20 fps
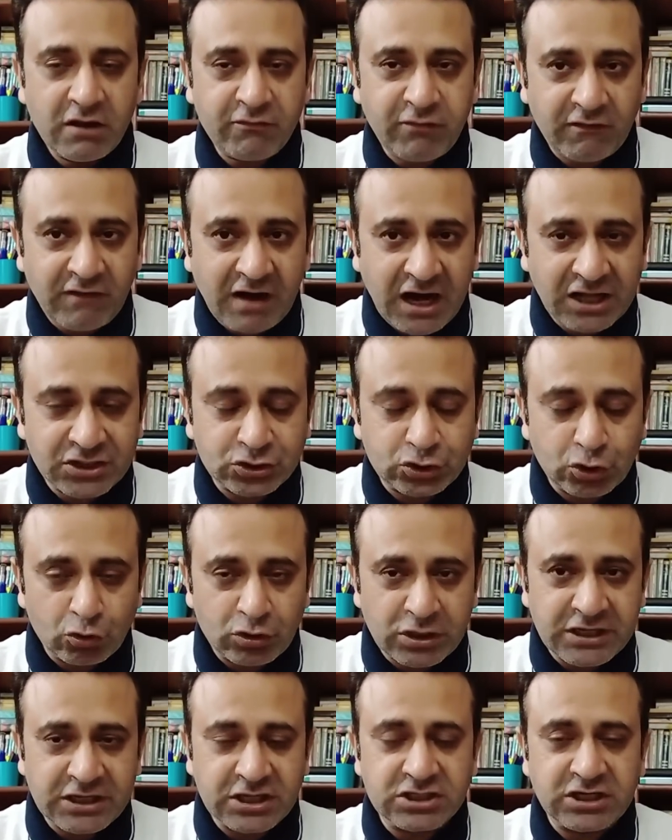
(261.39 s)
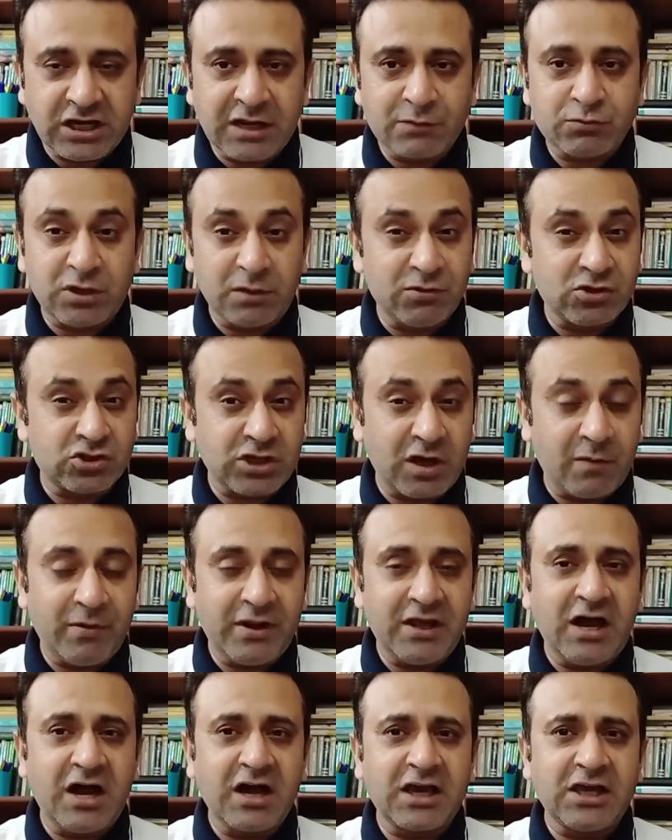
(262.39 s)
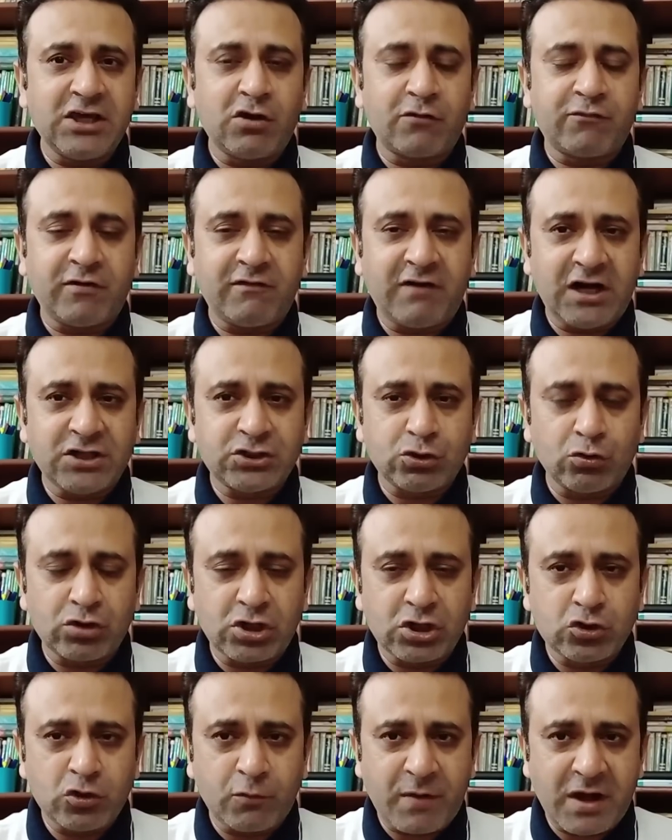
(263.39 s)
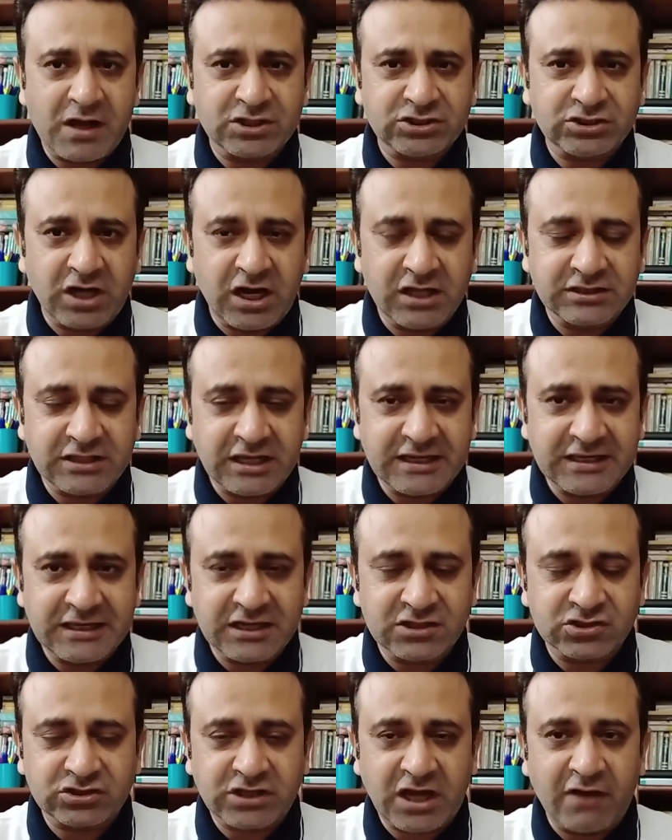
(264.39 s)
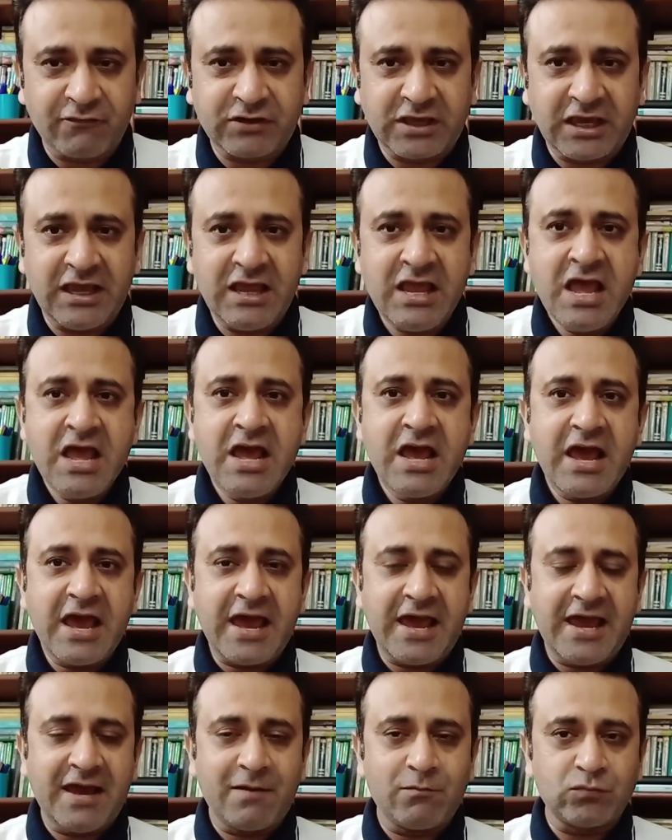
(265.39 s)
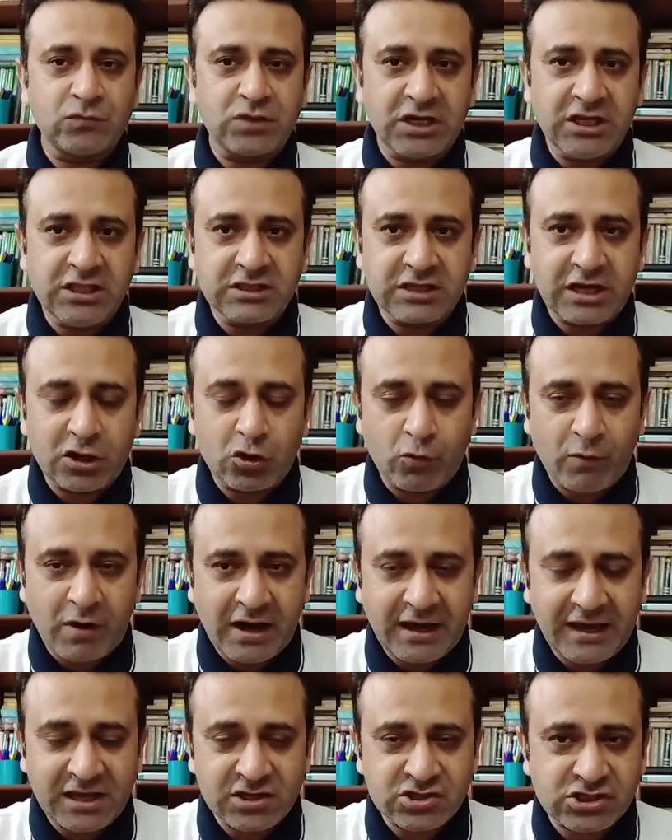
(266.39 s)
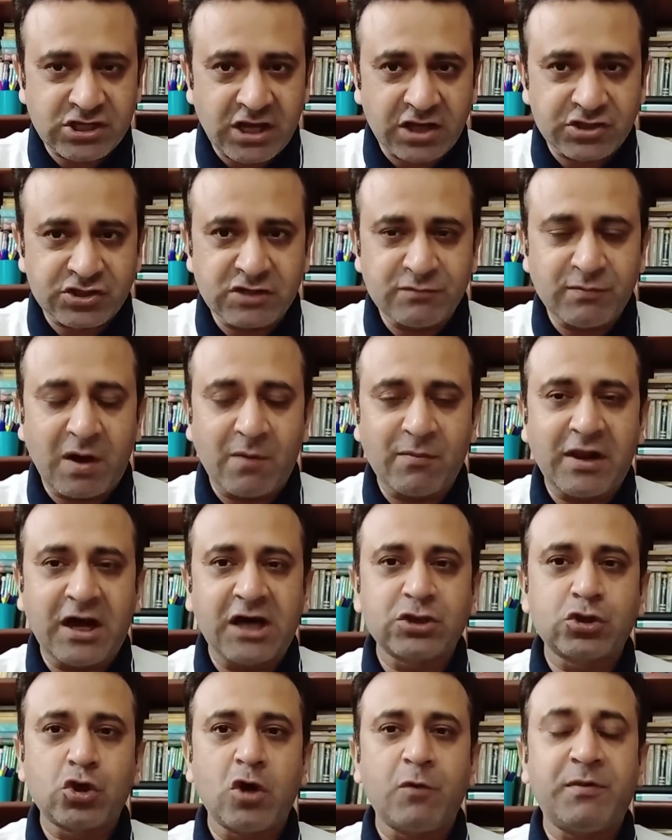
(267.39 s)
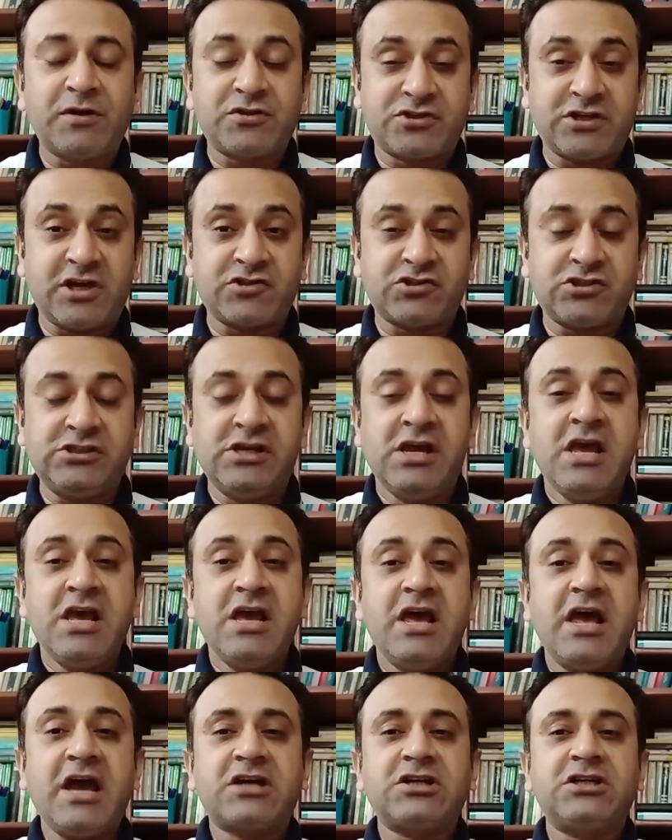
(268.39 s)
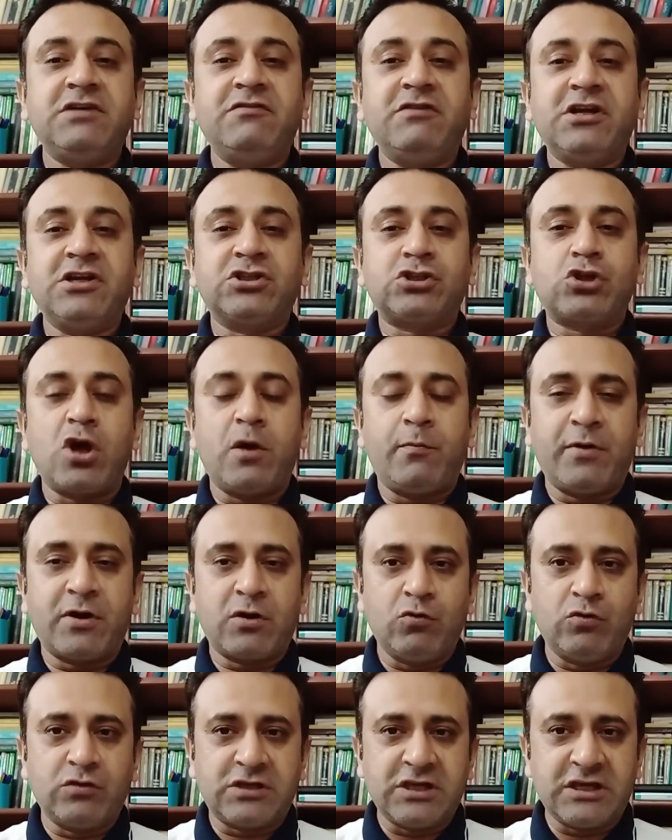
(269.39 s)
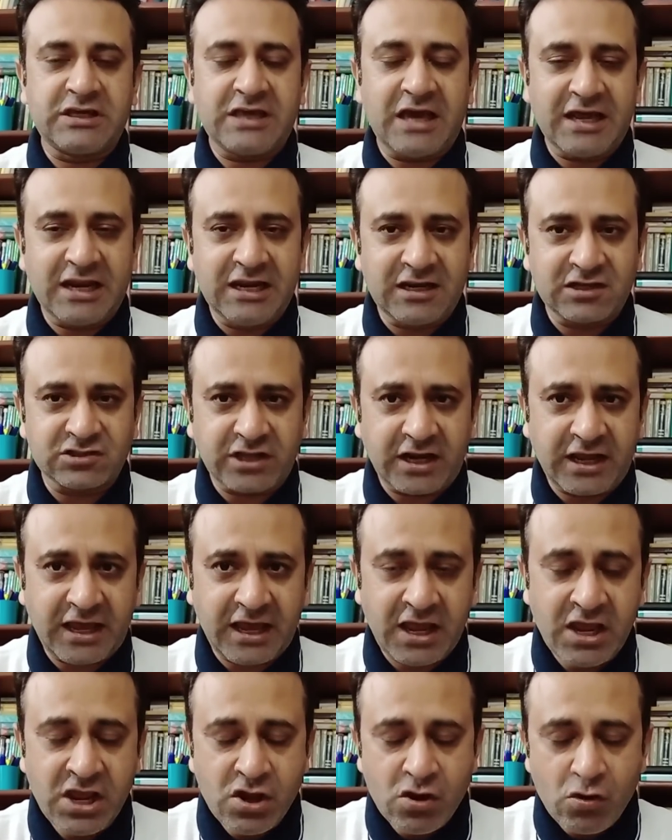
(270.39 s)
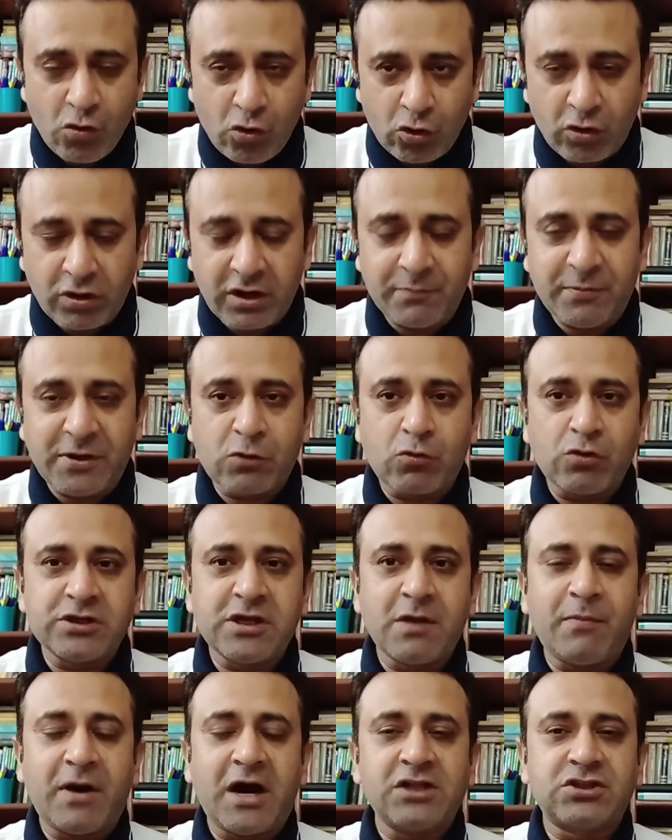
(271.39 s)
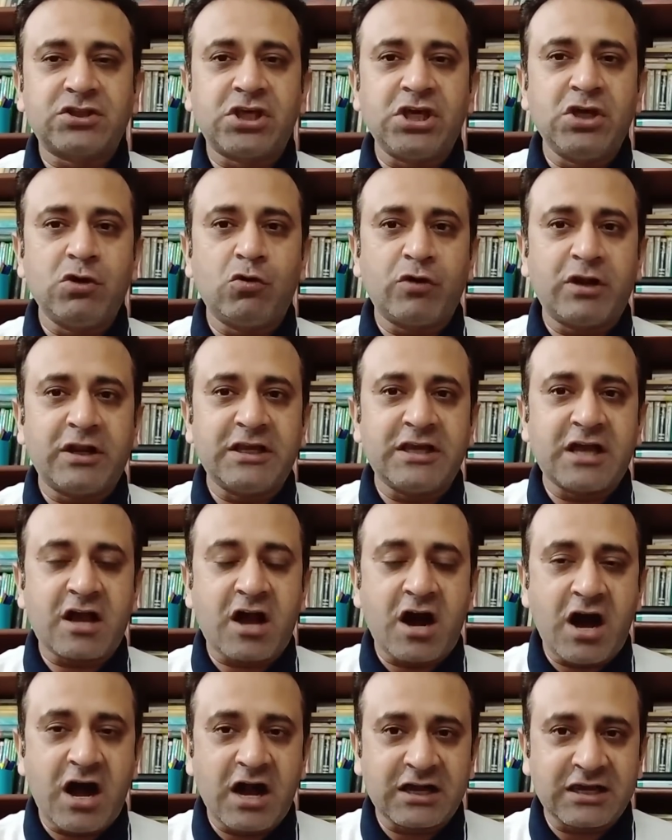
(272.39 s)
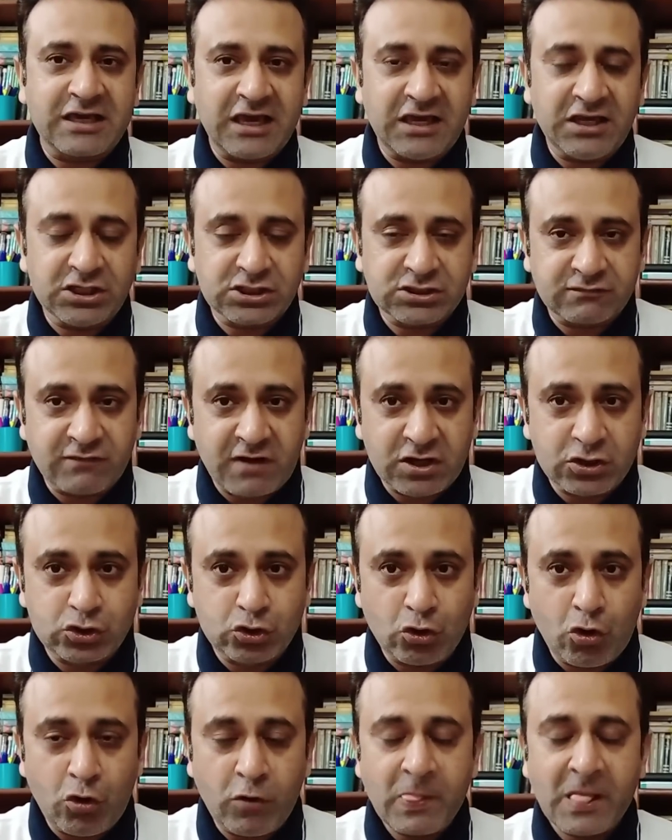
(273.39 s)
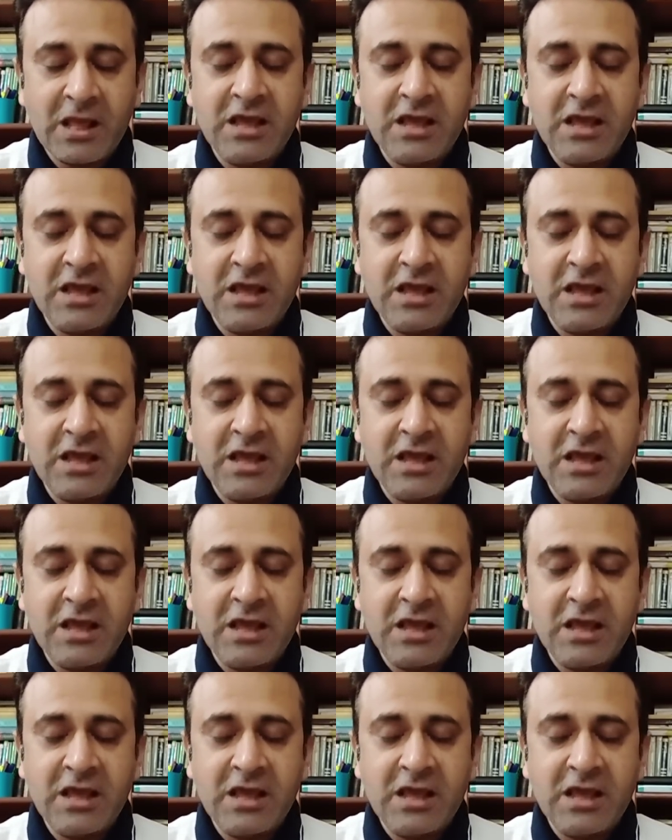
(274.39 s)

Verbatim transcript: फवाद चौधरी चौधरी की जानब से भी सामने आ गई और फवाद चौधरी जो पाकिस्तान तरीके इंसाफ के अहम तरीन रहनुमा हैं सियासी मामला के ऊपर सियासी एक्टिविटीज़ के ऊपर उनकी गहरी नज़र है उन्होंने बिल्कुल ये बात की उन्होंने ये कहा कि इस वक्त जो